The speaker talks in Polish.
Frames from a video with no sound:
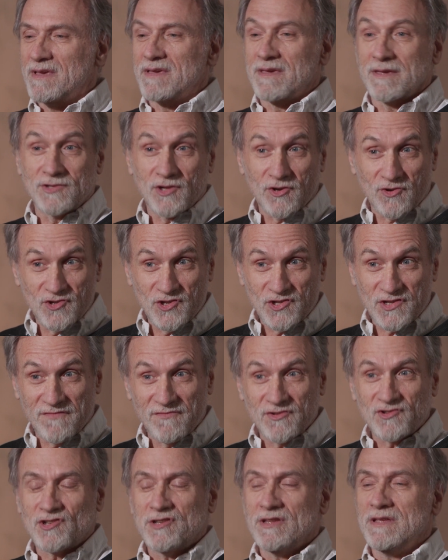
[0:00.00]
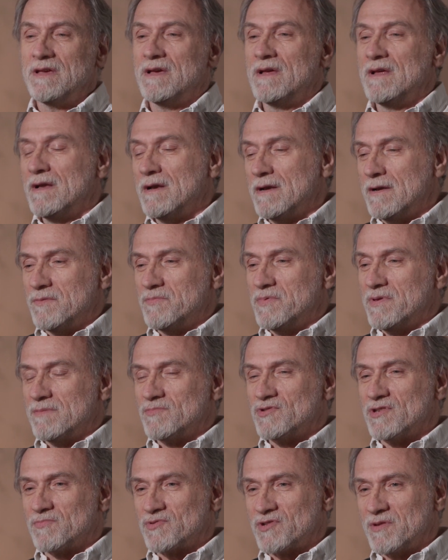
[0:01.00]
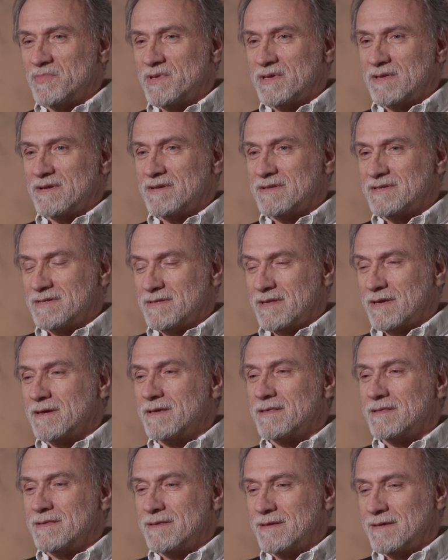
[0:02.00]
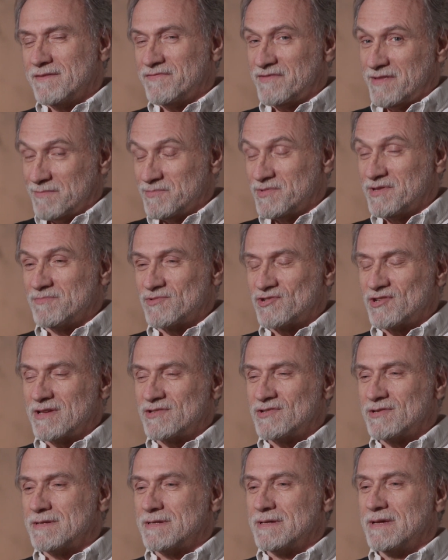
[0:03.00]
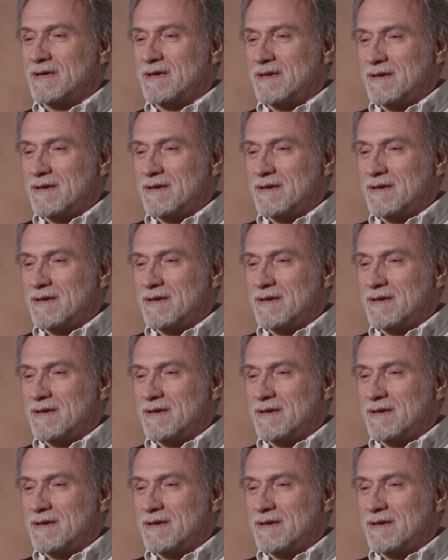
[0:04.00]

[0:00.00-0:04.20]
Kiedy rodzice wyszli, lubiłem się przebierać najchętniej w tamtym czasie